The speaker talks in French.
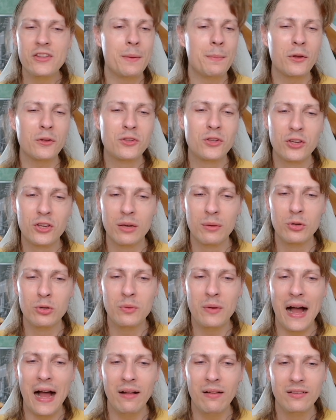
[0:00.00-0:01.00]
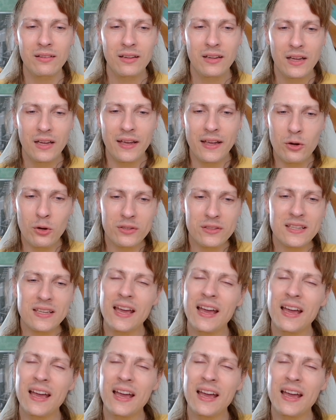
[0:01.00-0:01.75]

N'importe que quoi. Et l'autre, il...